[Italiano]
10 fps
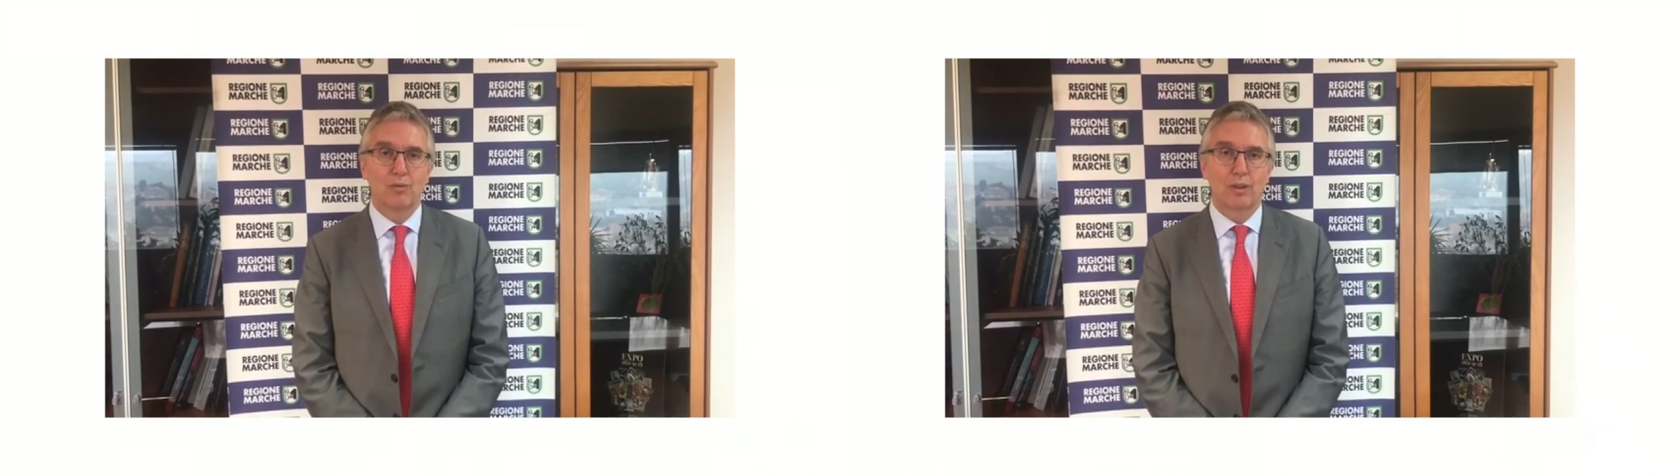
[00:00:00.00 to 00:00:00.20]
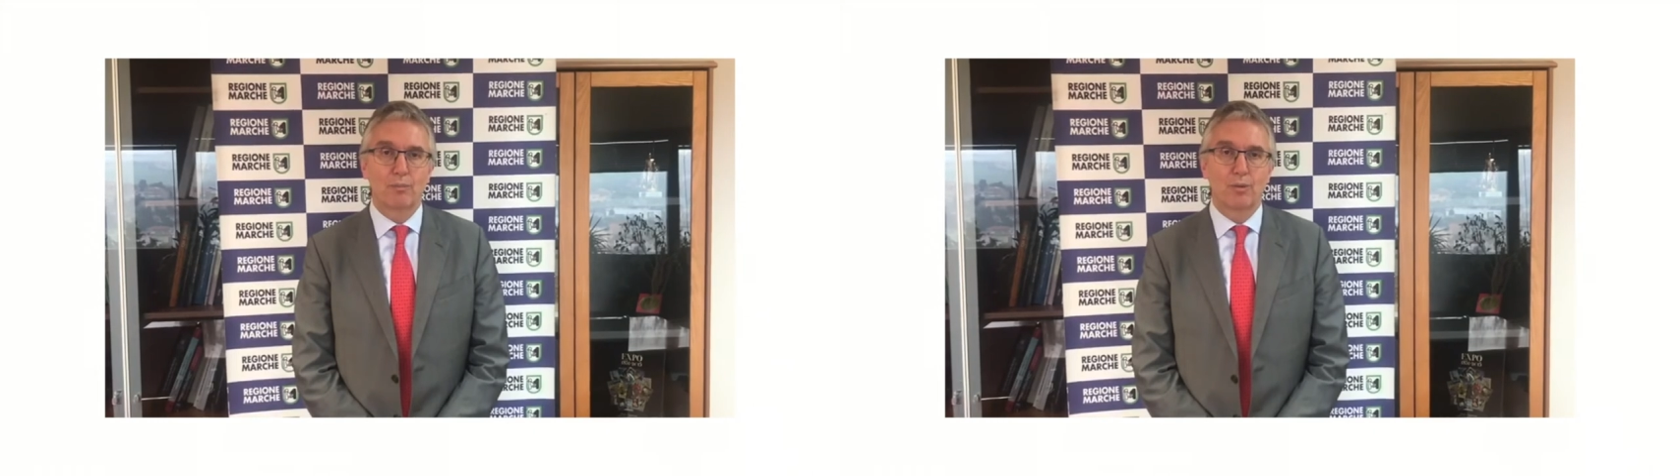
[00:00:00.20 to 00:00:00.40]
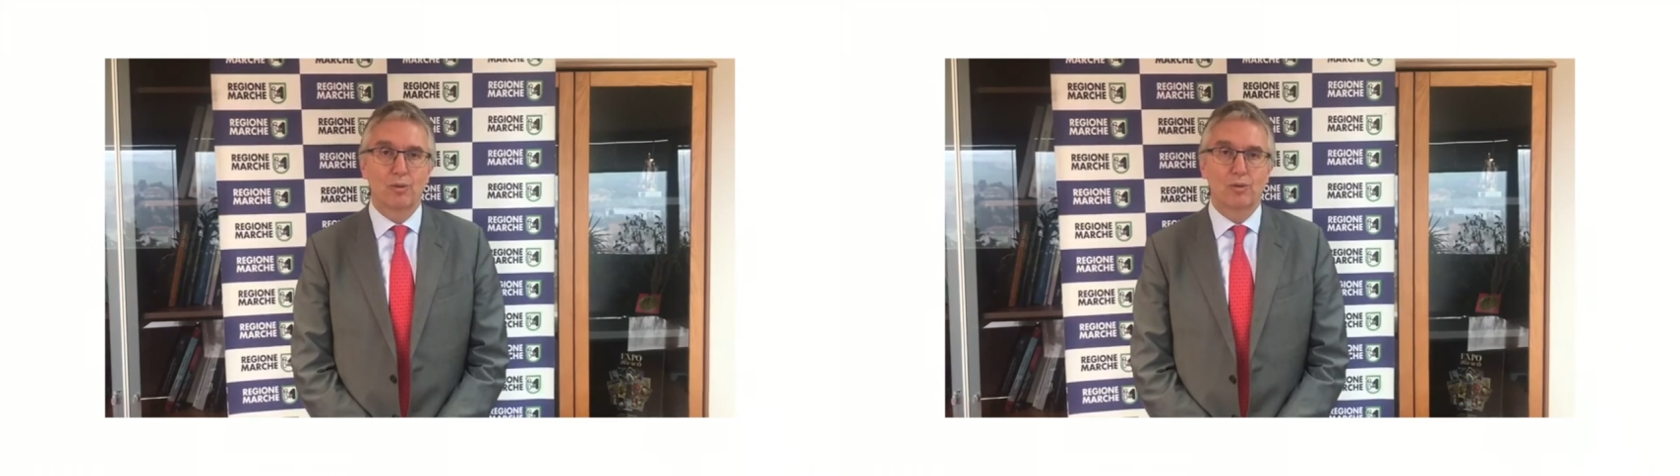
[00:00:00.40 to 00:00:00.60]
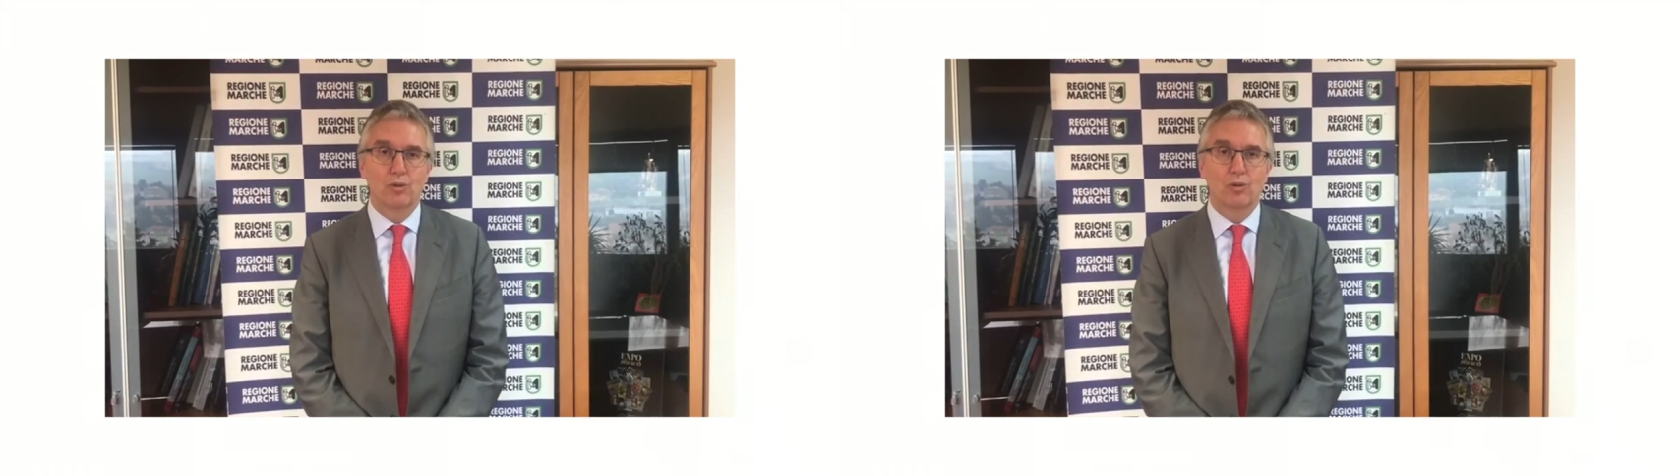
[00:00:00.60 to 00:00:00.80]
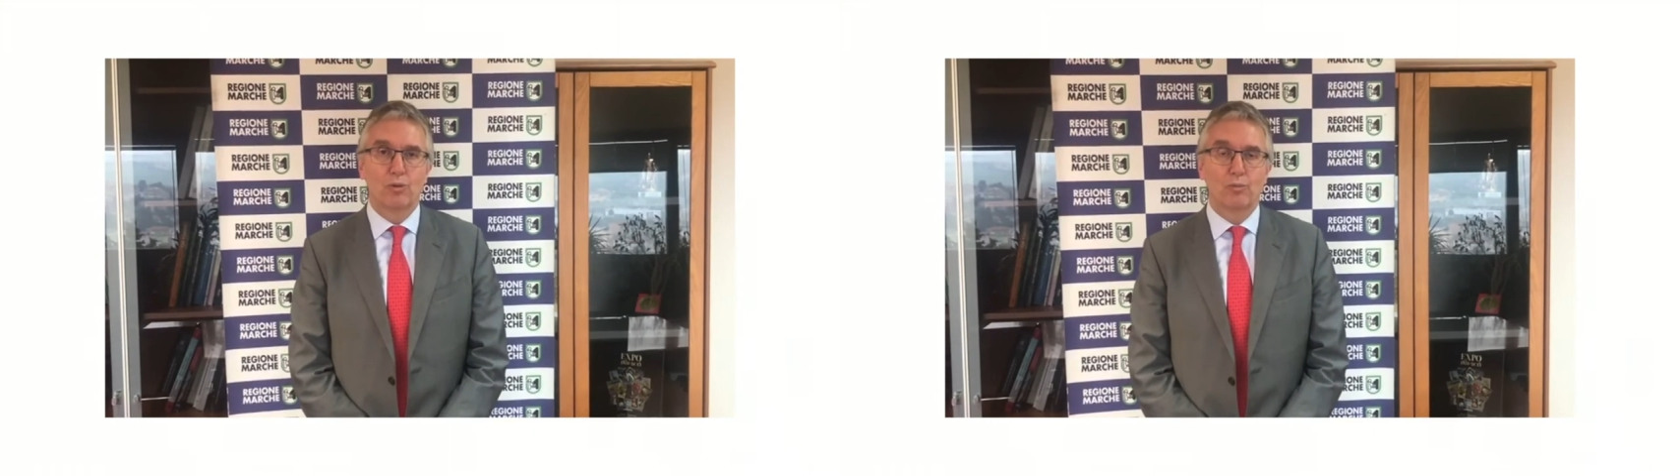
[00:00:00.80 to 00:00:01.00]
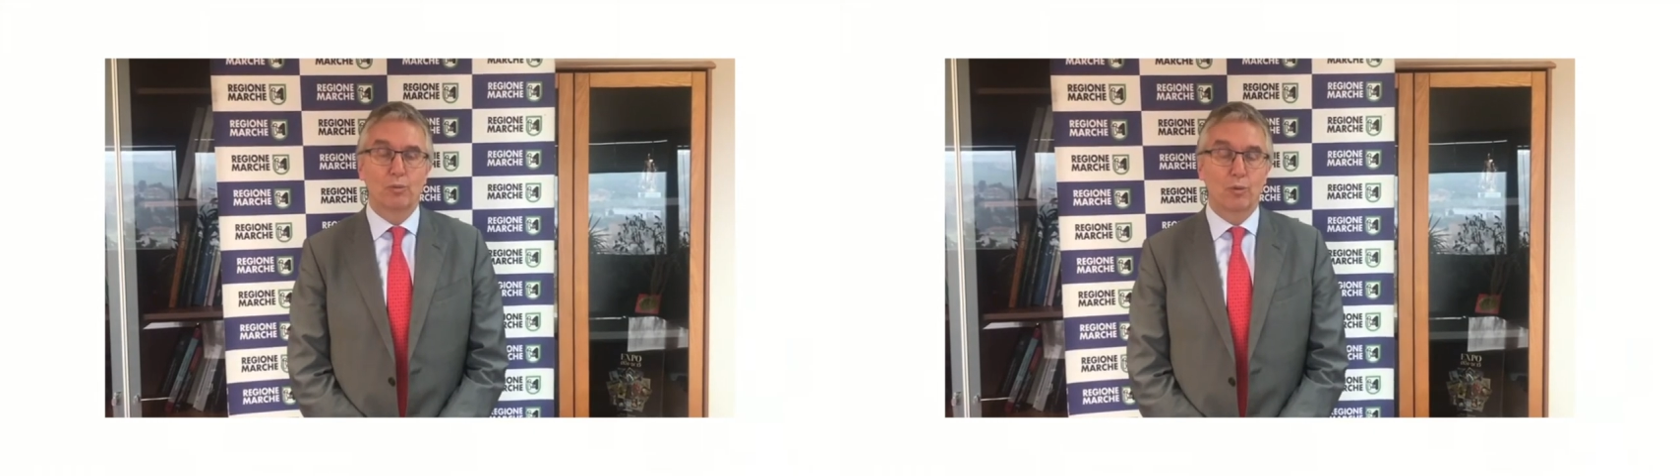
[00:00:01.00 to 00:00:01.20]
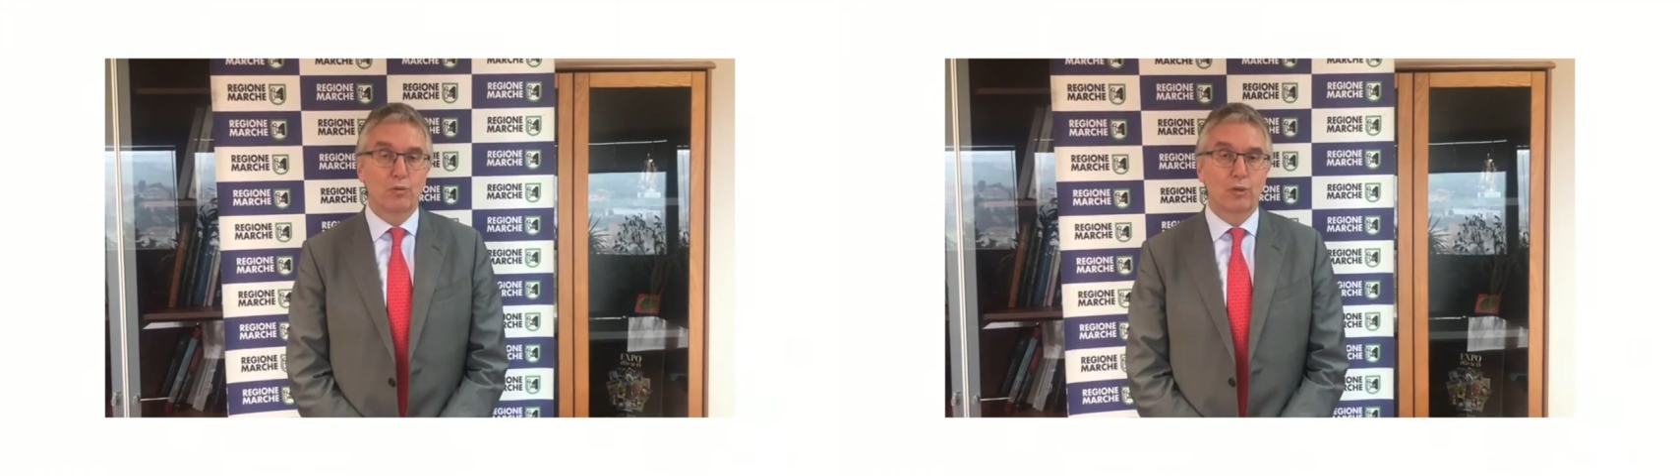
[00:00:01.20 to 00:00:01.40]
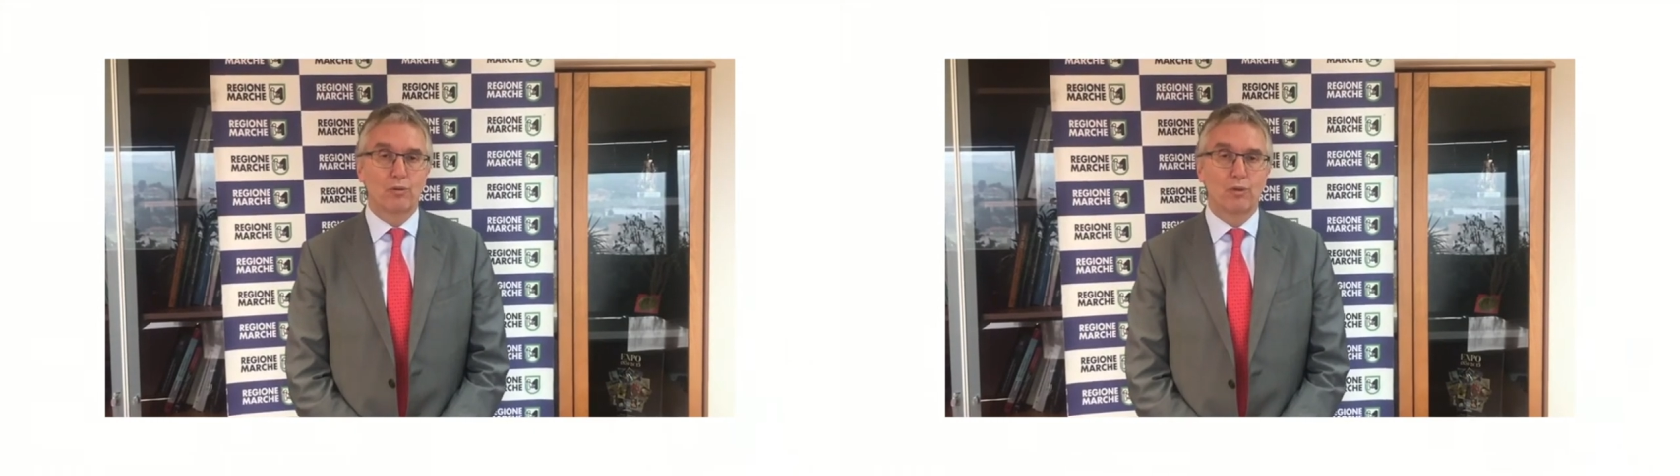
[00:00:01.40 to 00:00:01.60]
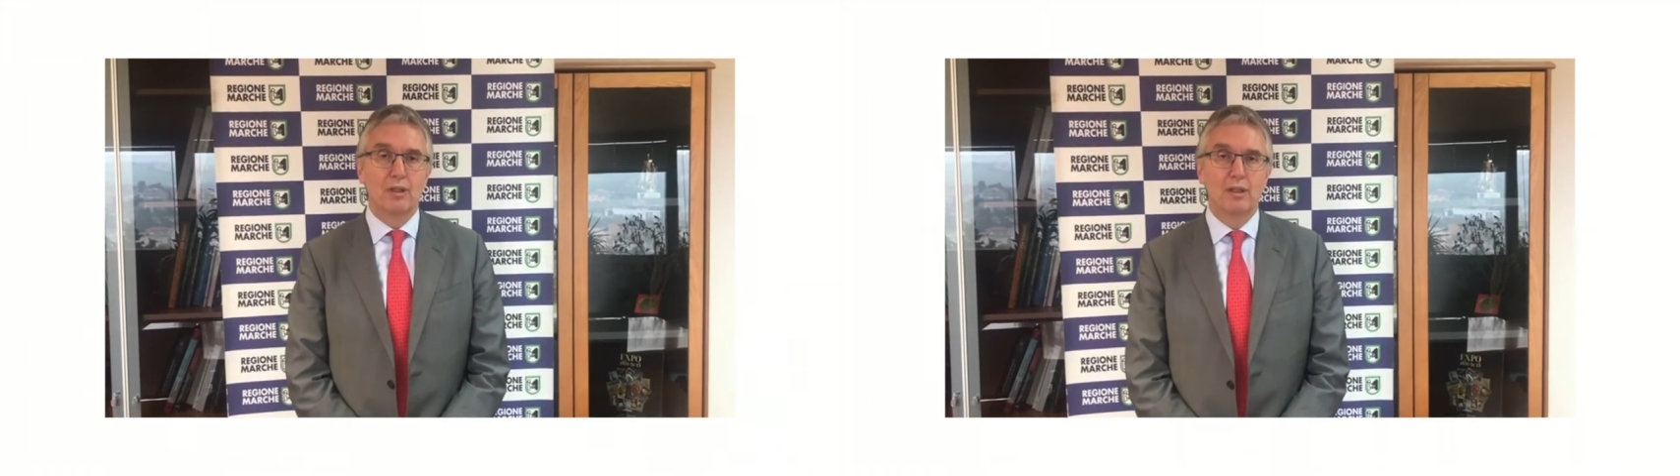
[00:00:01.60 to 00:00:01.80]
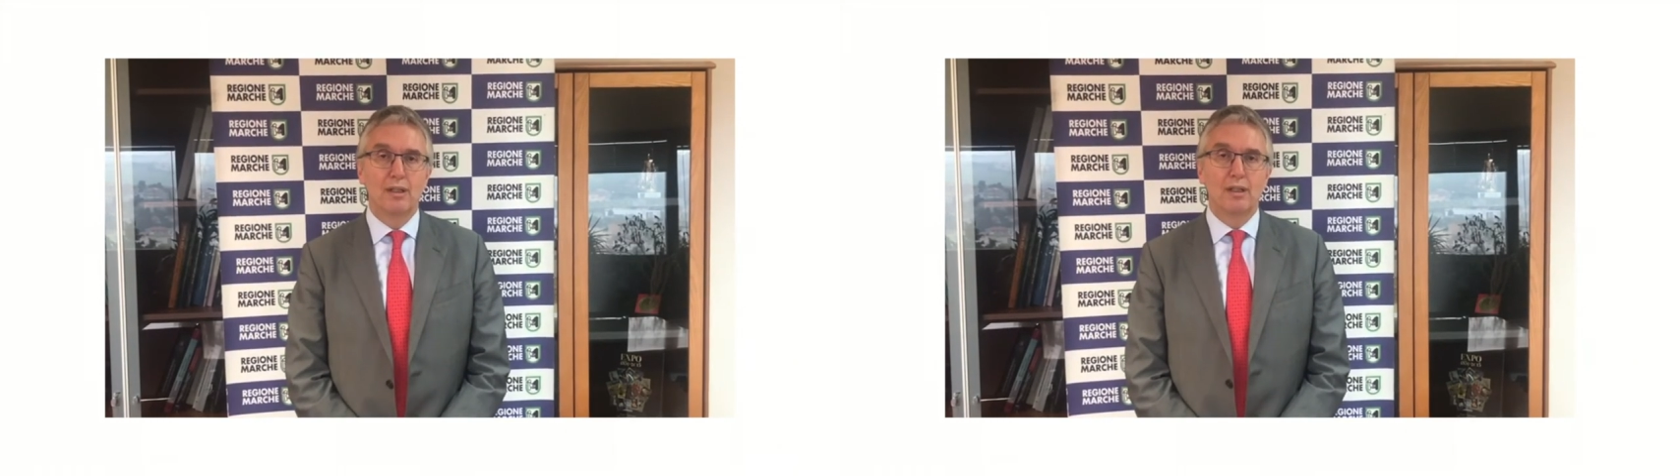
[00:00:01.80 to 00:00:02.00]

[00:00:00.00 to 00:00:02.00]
Un rapporto più proficuo